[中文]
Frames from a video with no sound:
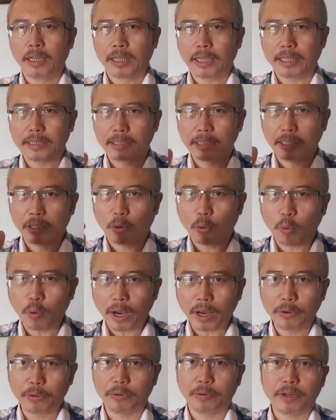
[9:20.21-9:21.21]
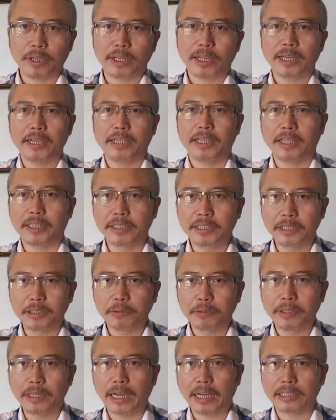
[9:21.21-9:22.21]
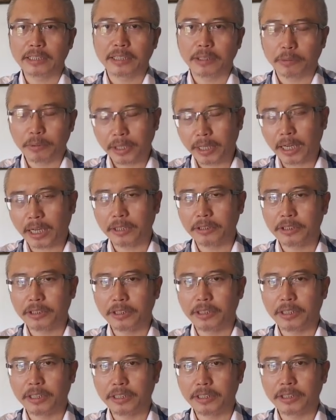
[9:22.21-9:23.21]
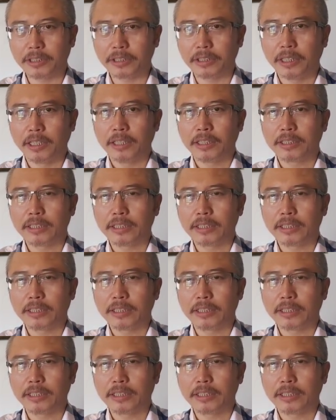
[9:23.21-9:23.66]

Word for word: 那这个华勇呢，他也是一位啊社会抗争人士，